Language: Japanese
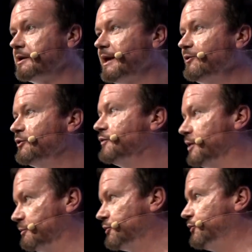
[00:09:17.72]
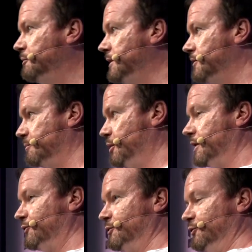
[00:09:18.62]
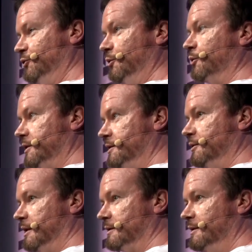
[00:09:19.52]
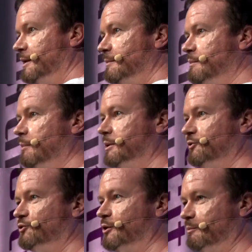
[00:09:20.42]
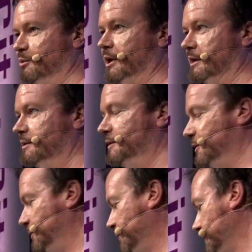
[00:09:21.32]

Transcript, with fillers: えそれをインタビューすることもできます。レンガが喋れればということなんですけれども、マペット